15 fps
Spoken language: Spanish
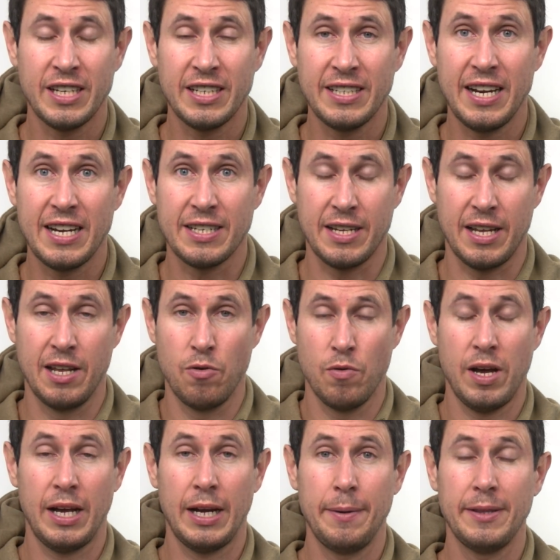traseras en
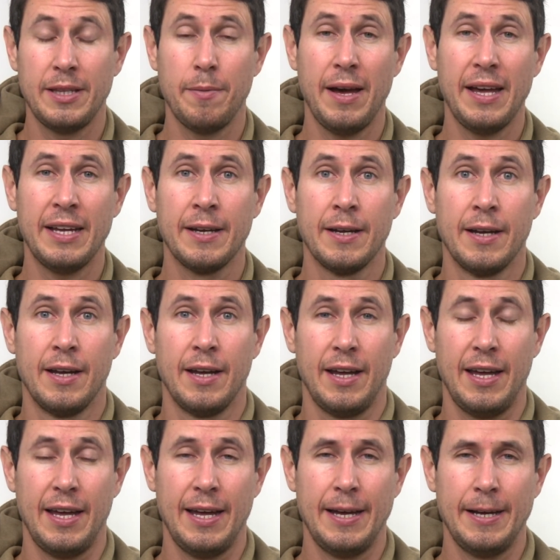una Gravity Bike,
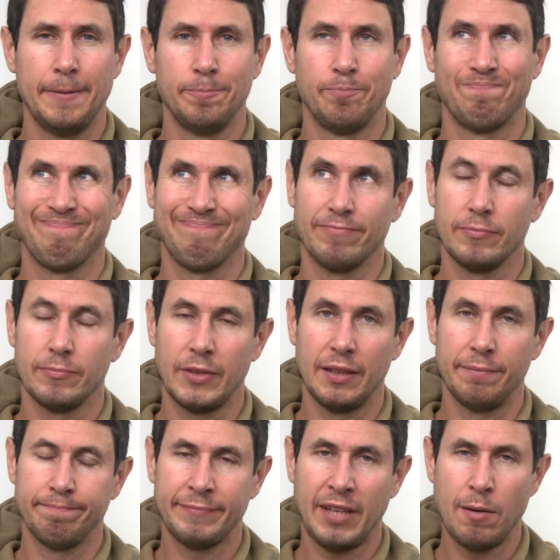em,
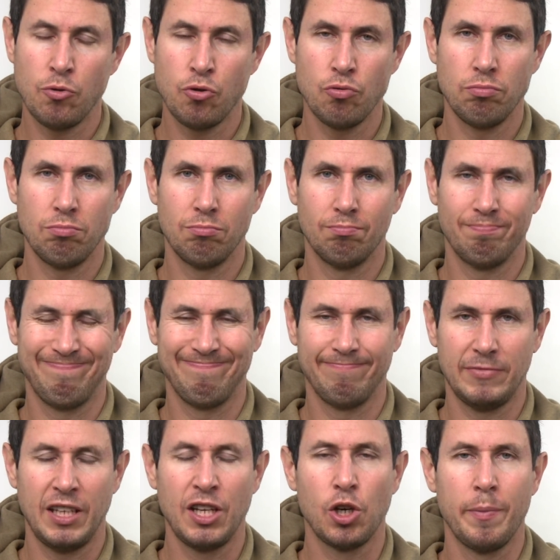tenemos un
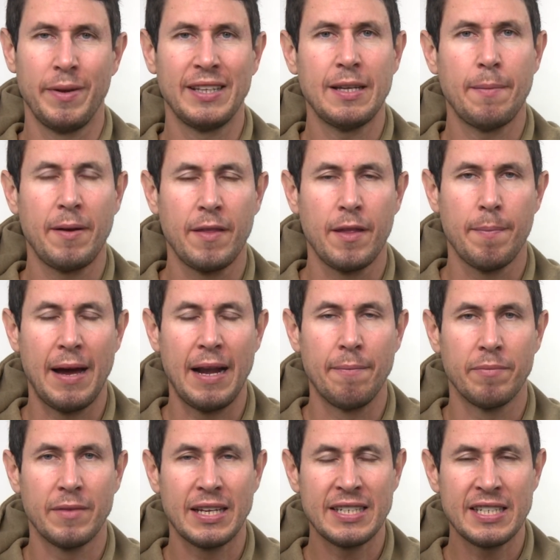inconveniente
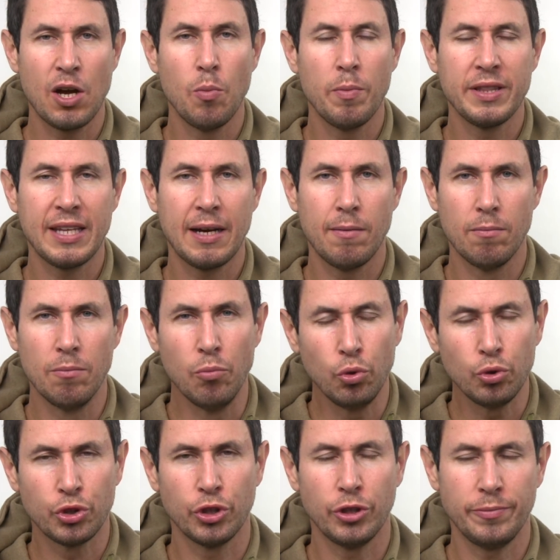principal, que es que aumenta
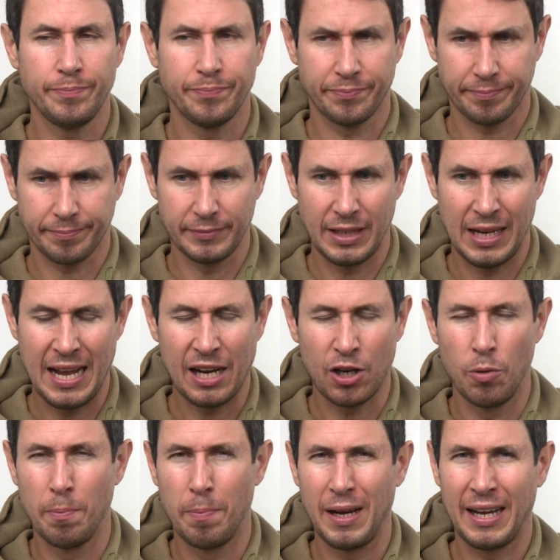mucho la
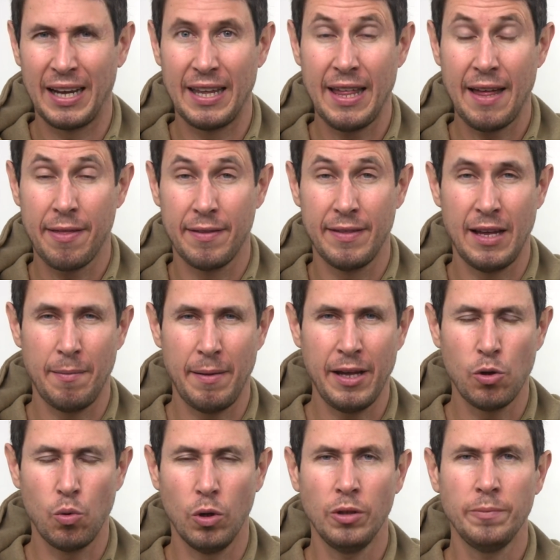complejidad del
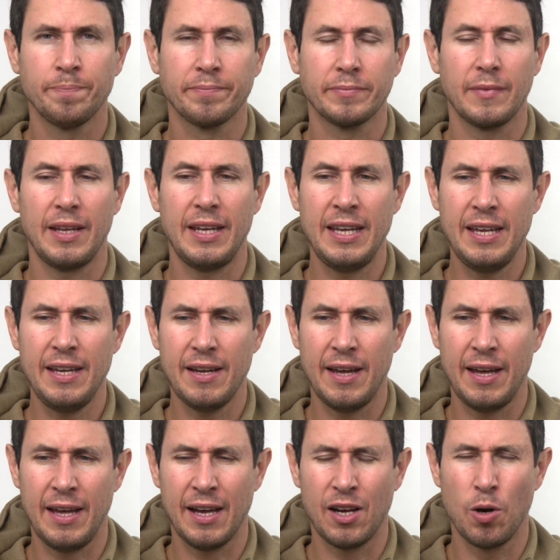vehículo y
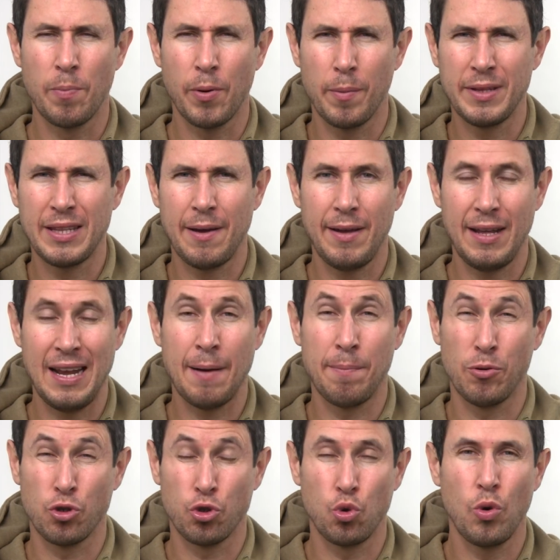eh, compromete la
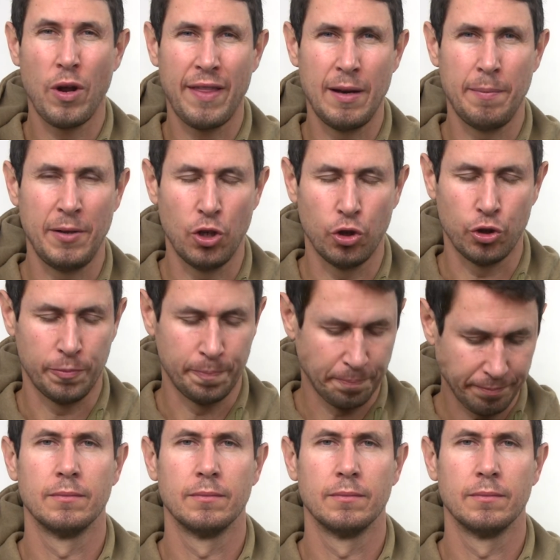postura del piloto.